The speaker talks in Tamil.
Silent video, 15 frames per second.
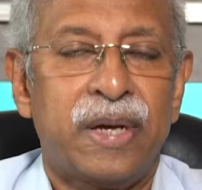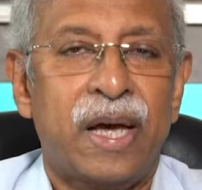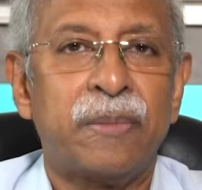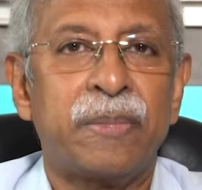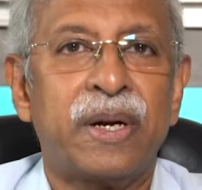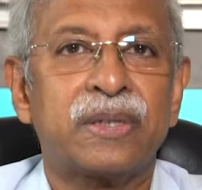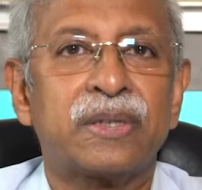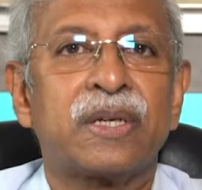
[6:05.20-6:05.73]

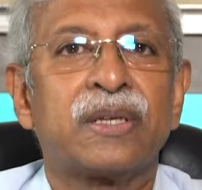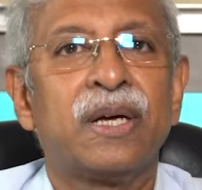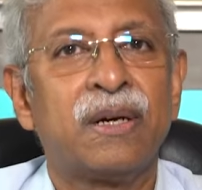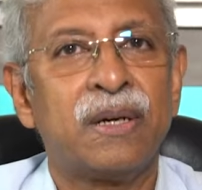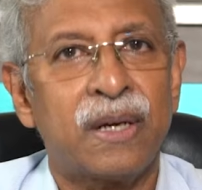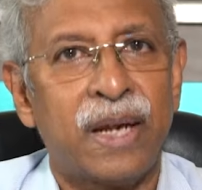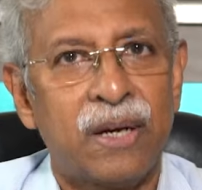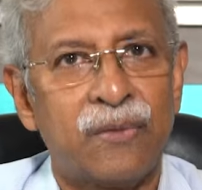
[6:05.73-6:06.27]
டயபெட்டிஸ்
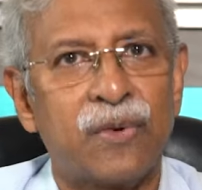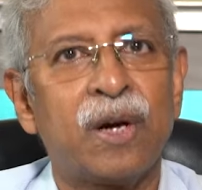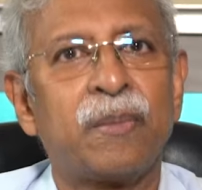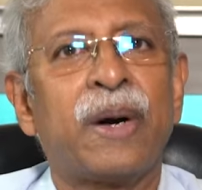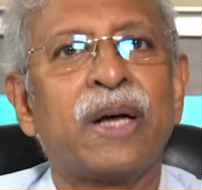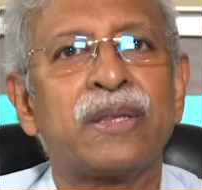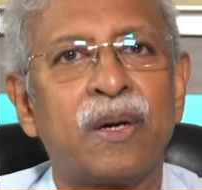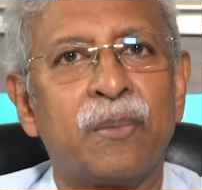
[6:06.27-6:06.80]
இருந்தால் லைஃப்
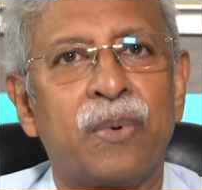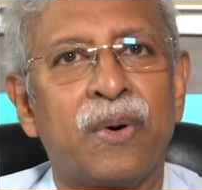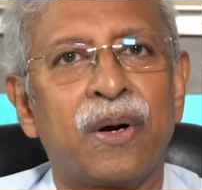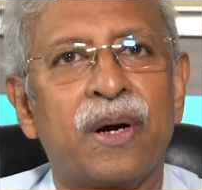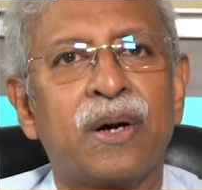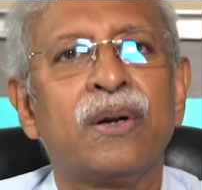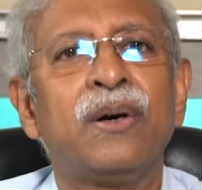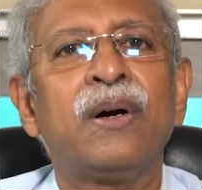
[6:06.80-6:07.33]
லாங் மாத்திரை
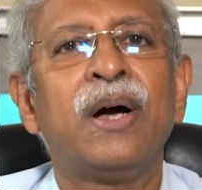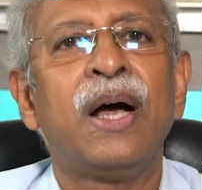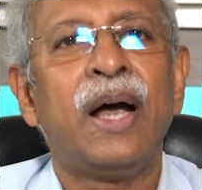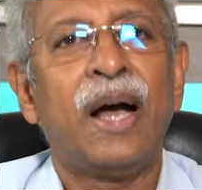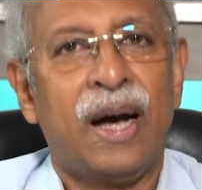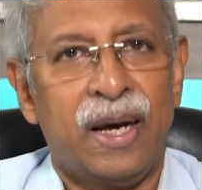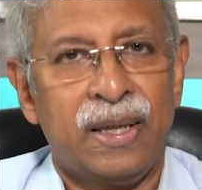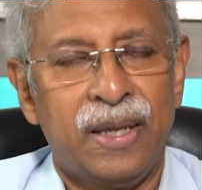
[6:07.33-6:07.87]
போடுறாங்களோ
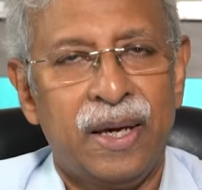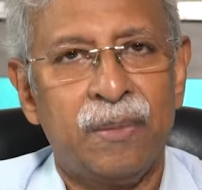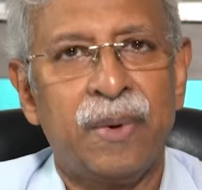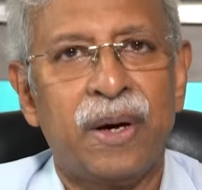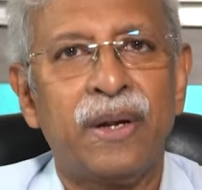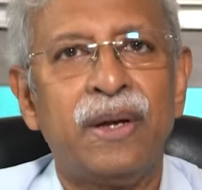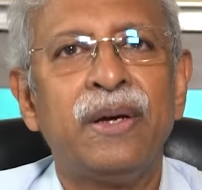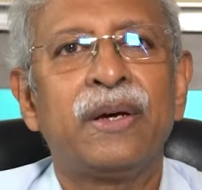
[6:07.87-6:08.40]
அதே
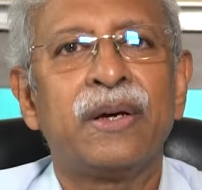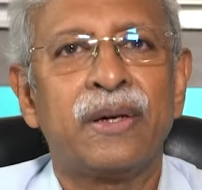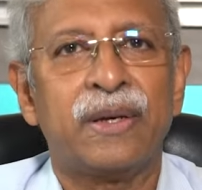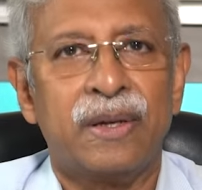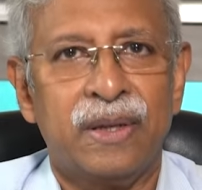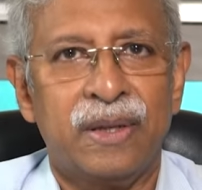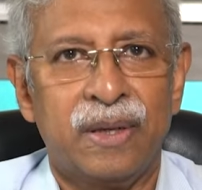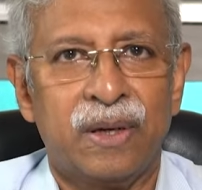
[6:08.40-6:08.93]
மாதிரி
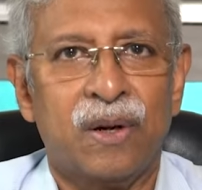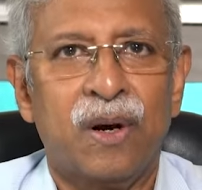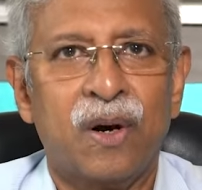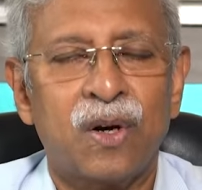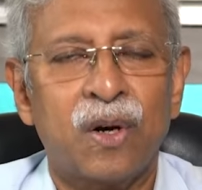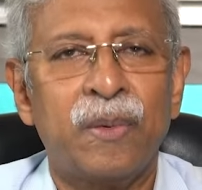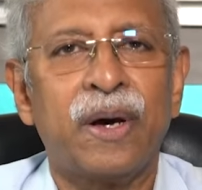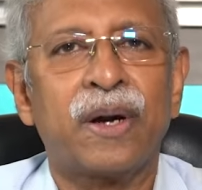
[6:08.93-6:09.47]
இந்த
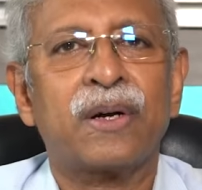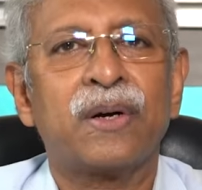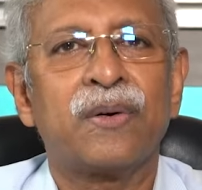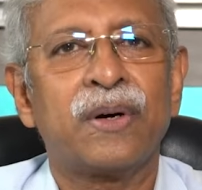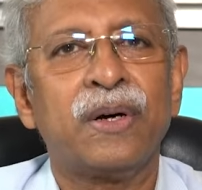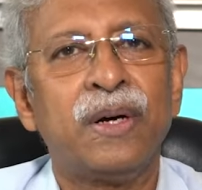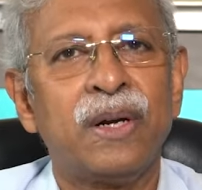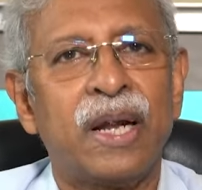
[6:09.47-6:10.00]
கிளாக்கமாக
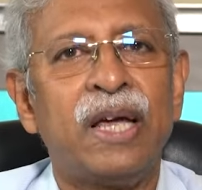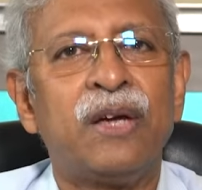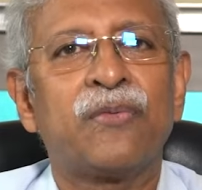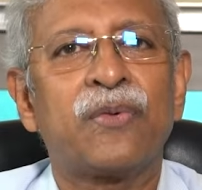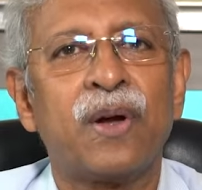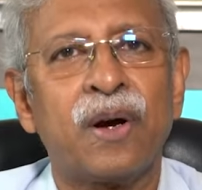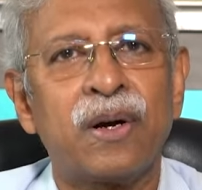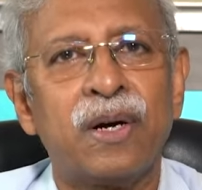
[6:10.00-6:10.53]
இருக்கவங்க லைஃப்
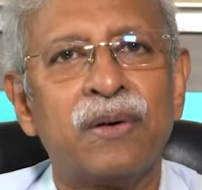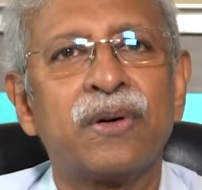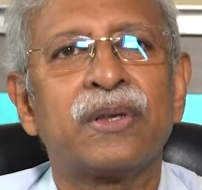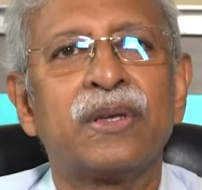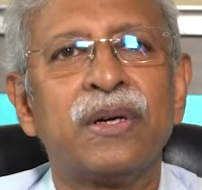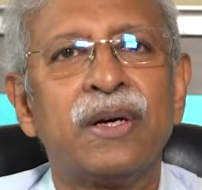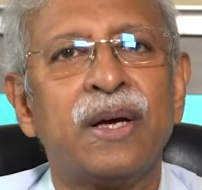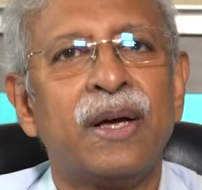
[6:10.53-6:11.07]
லாங்காக
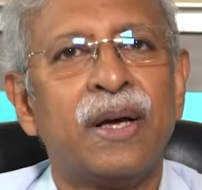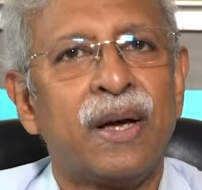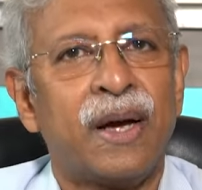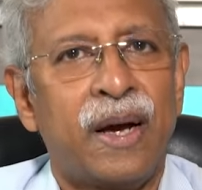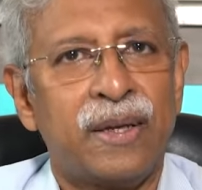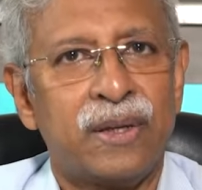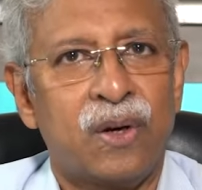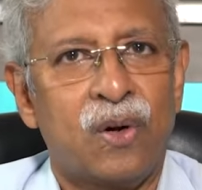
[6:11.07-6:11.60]
வந்து
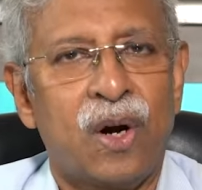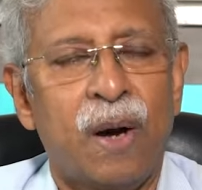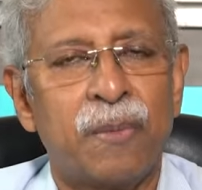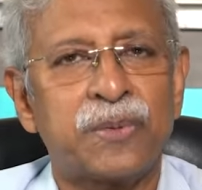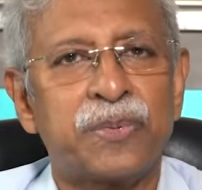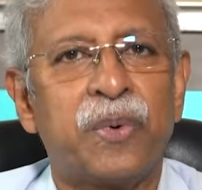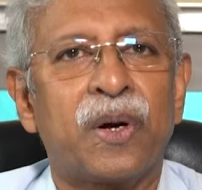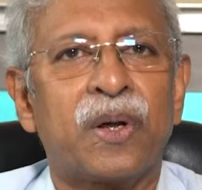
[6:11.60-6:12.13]
இதை
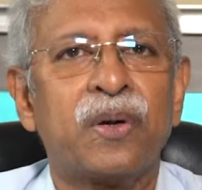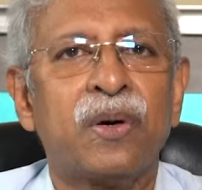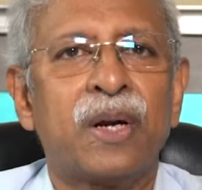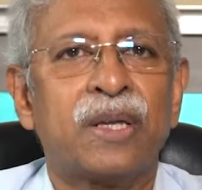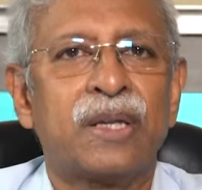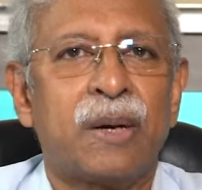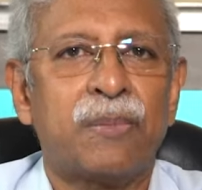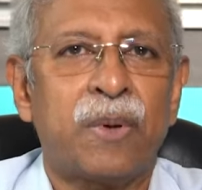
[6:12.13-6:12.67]
ட்ராப்ஸ் போடணும்
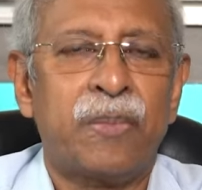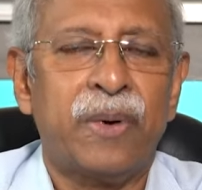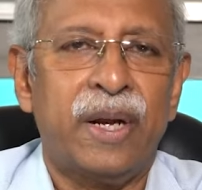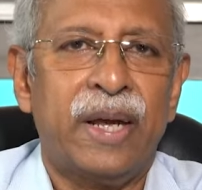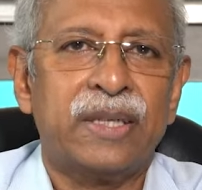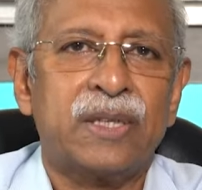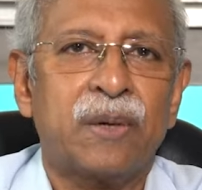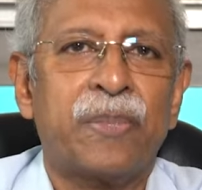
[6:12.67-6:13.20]
இல்லை அப்பப்போ
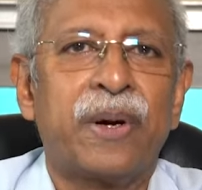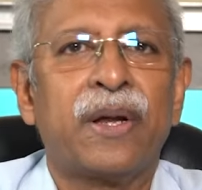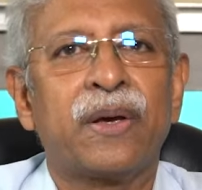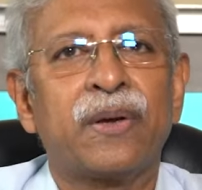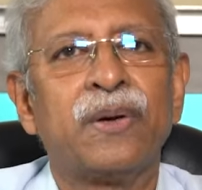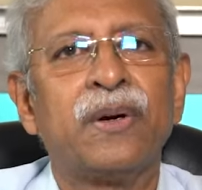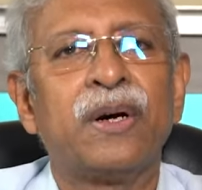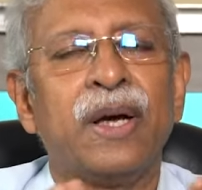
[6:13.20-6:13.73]
லேசர்
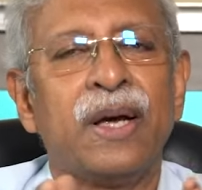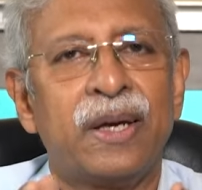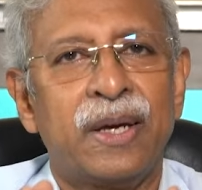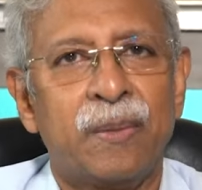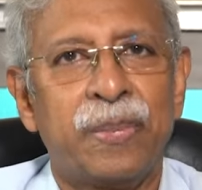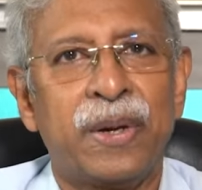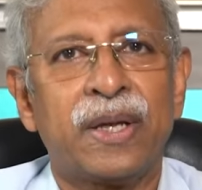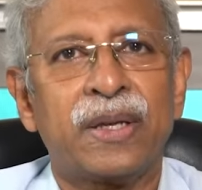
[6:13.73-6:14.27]
பண்ணிக்கணும்
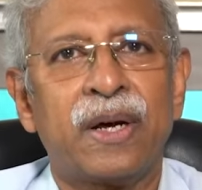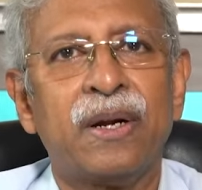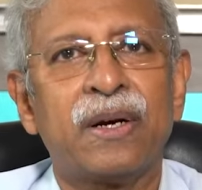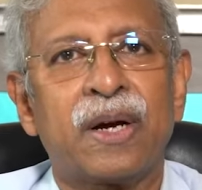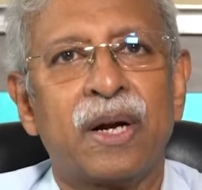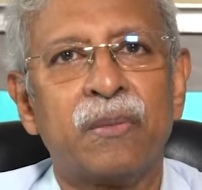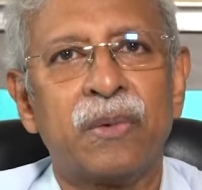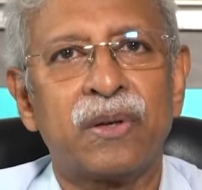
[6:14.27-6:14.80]
எப்படி
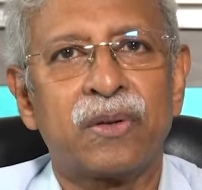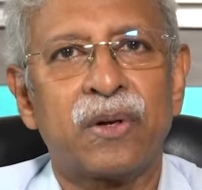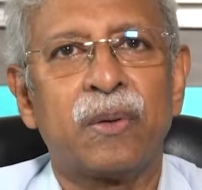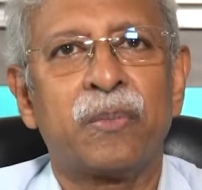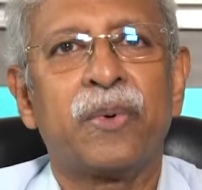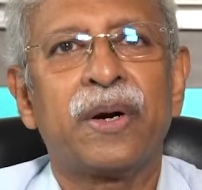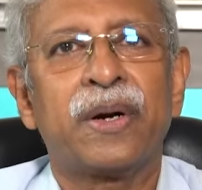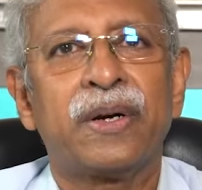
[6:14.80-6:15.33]
இருந்தாலும் கண்மத்துறை
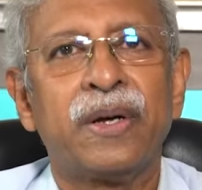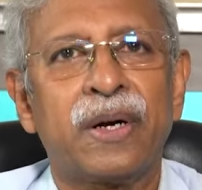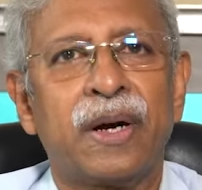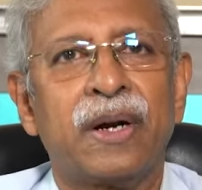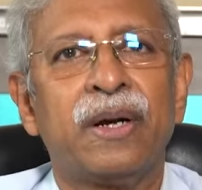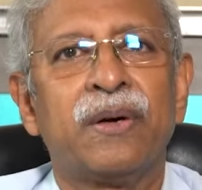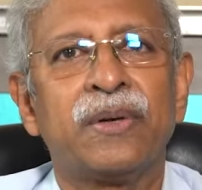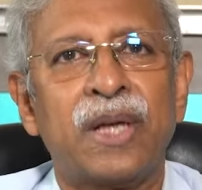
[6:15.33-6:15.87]
போயிட்டு
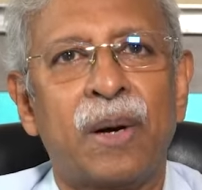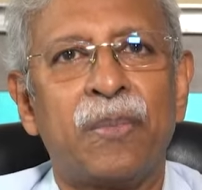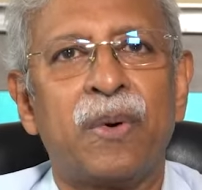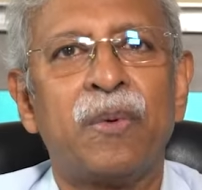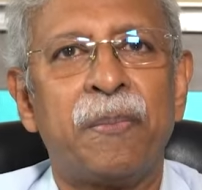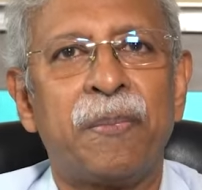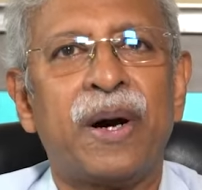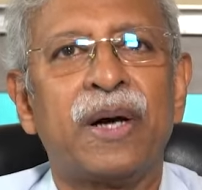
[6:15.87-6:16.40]
கண்ணை வந்து
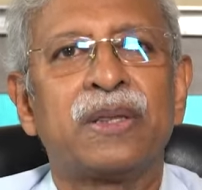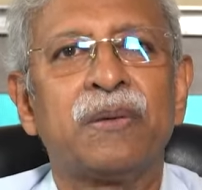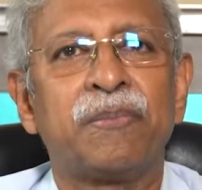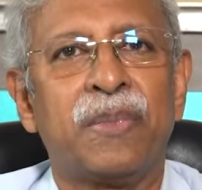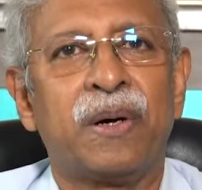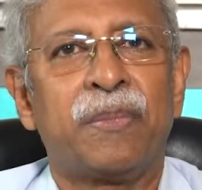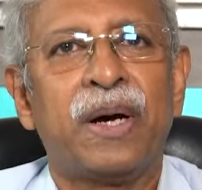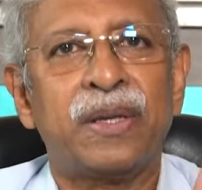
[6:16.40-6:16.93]
அப்பப்போ பார்த்து
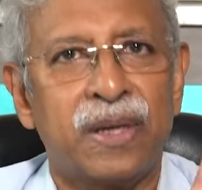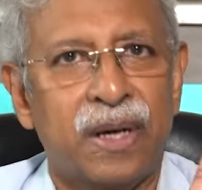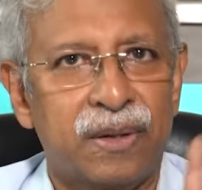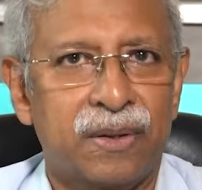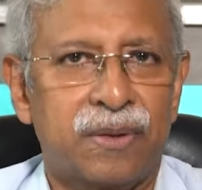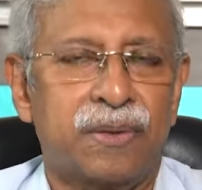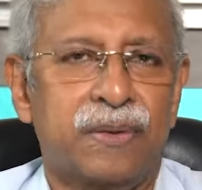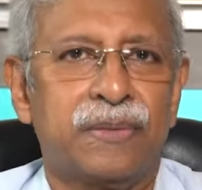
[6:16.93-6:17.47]

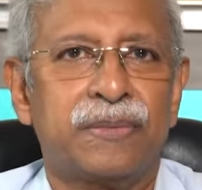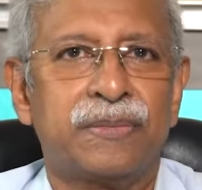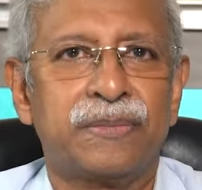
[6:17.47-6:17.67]
பாதுகாத்துக்கணும்